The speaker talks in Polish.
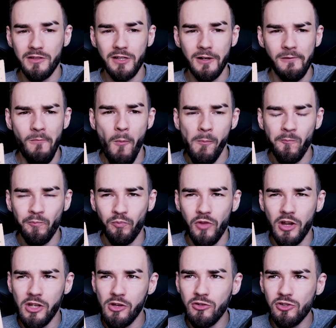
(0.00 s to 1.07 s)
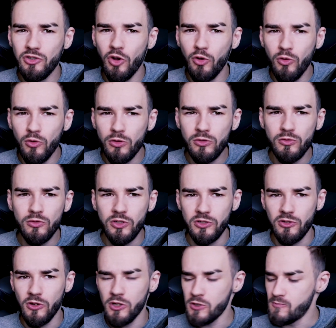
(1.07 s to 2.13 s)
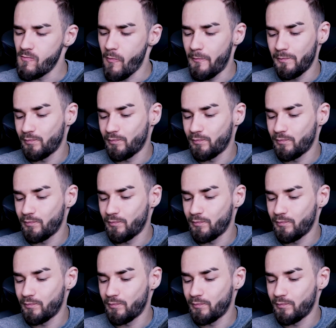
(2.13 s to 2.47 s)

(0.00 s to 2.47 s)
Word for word: ale tak do jakiegoś jogurtu czy coś,